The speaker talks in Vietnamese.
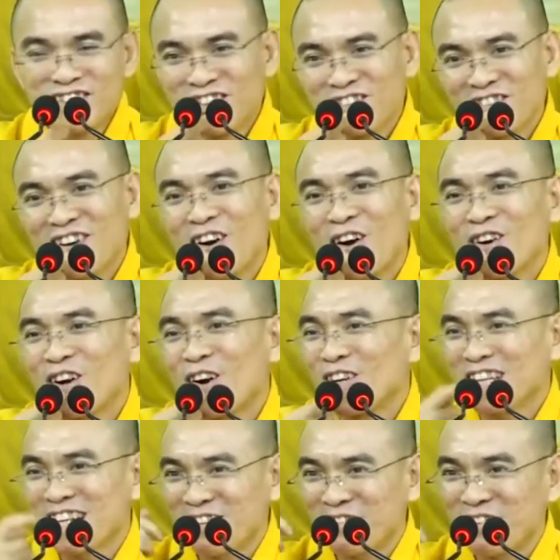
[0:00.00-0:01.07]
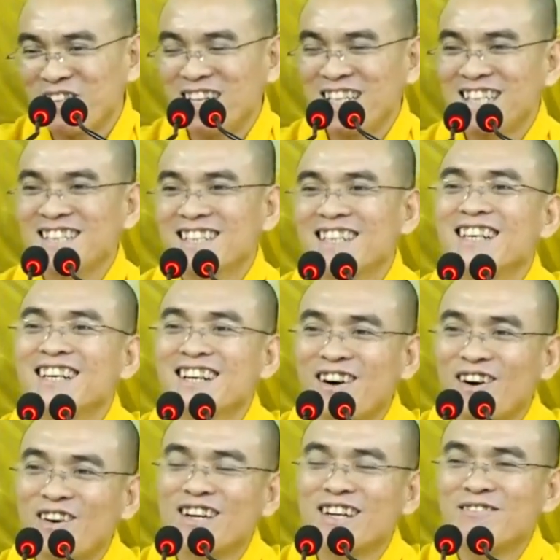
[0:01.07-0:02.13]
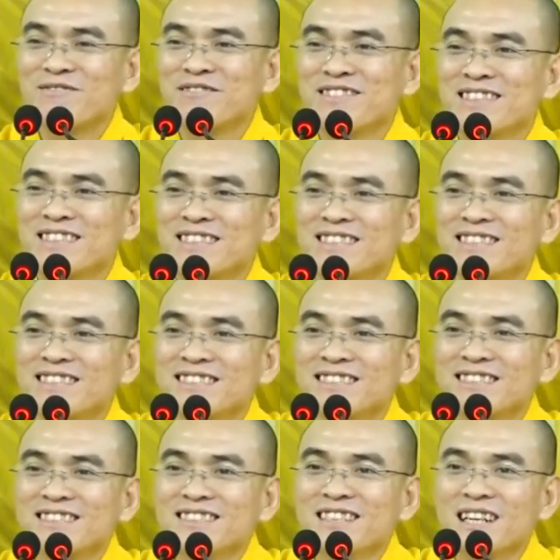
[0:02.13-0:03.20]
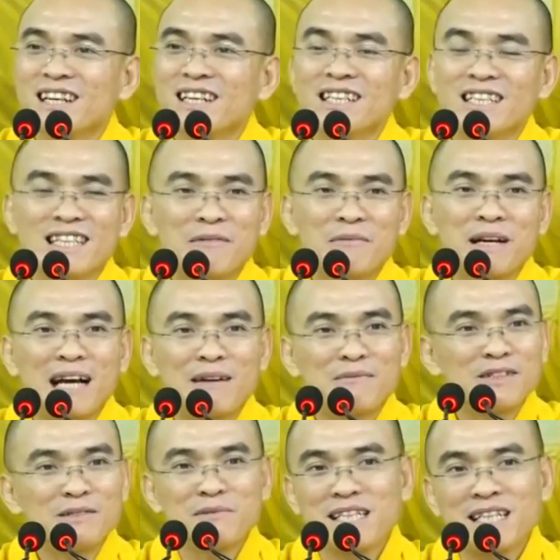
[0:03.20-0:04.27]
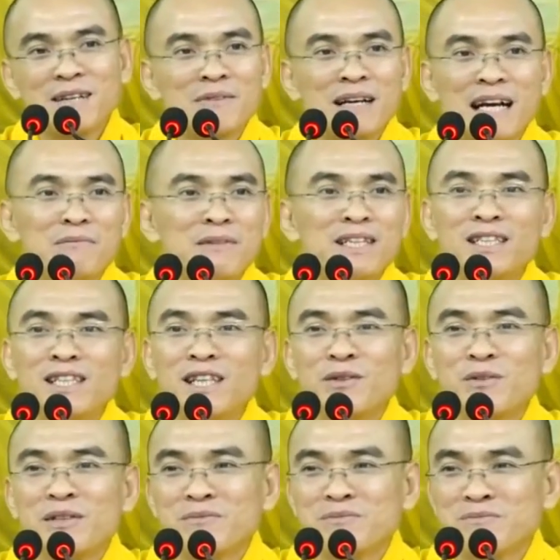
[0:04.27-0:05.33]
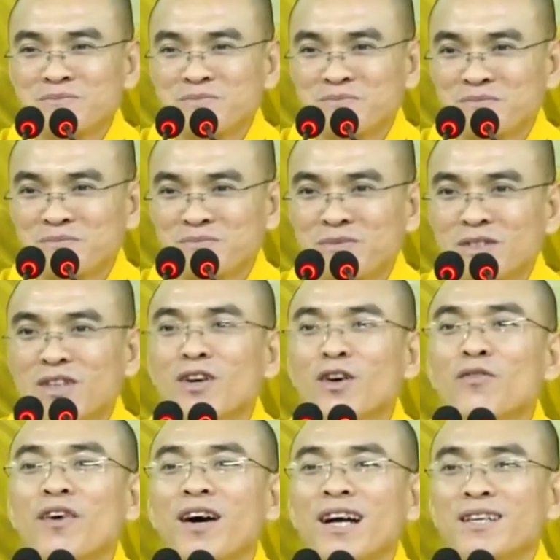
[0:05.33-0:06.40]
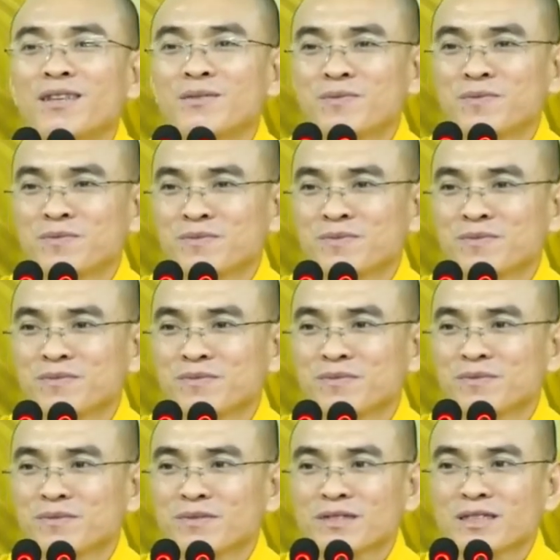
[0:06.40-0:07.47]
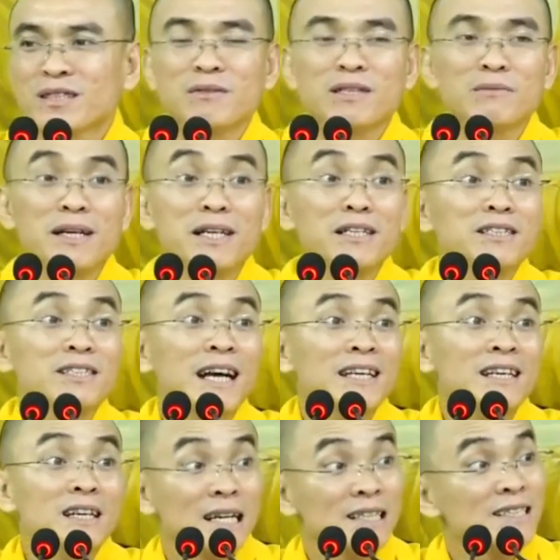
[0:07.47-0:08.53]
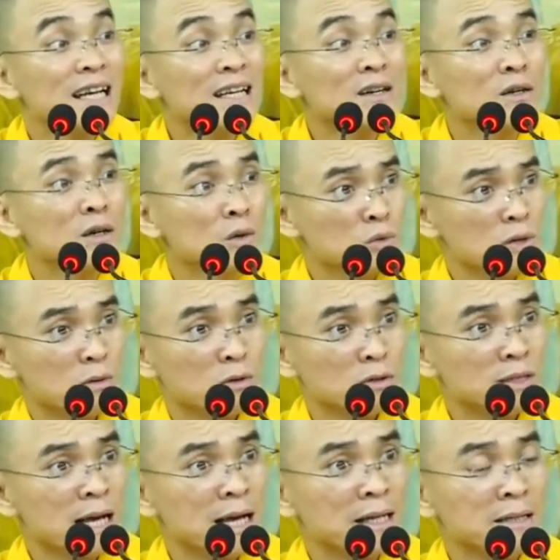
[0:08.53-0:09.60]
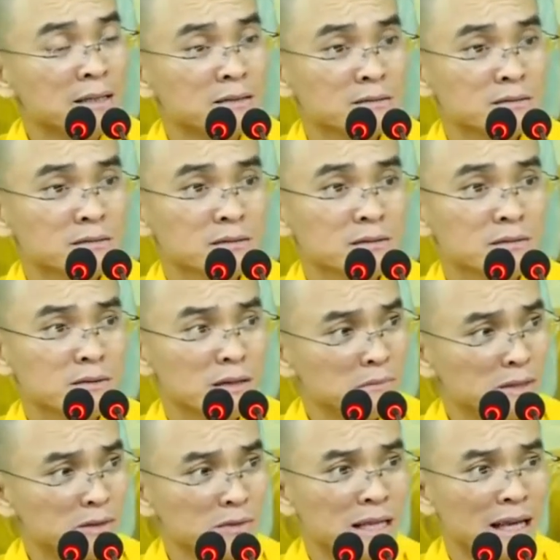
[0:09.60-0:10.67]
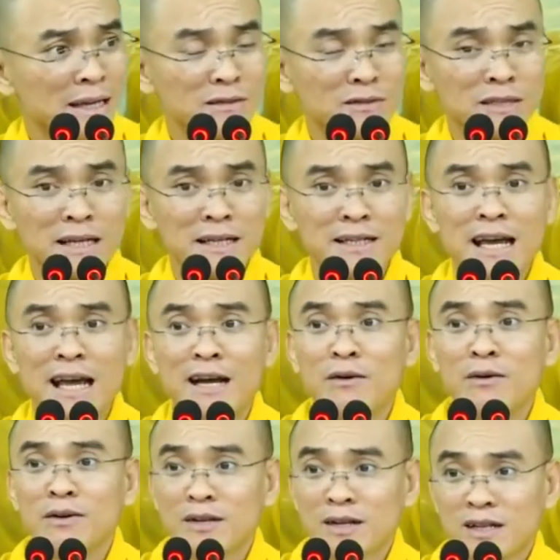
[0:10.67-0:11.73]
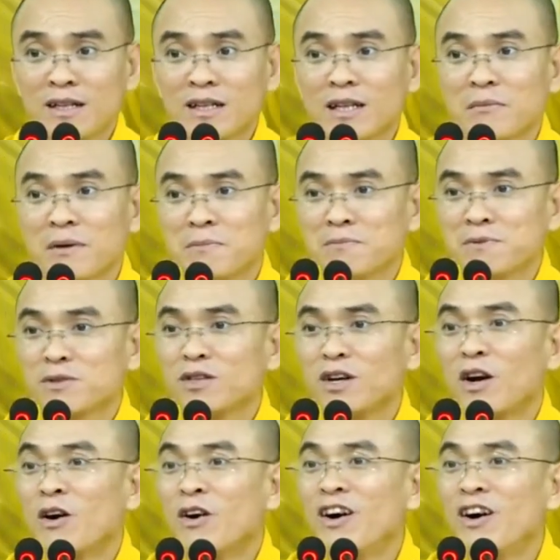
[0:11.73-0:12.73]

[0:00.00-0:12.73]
mà khổ nổi vậy nè quý vị nó khổ lắm cái người trầm cảm nó bị trầm cảm ít chịu lắm mình coi có phải không giống như mấy người say á anh say rồi tôi đâu có say làm gì tôi say tôi say nào rất khi bụp xuống hồ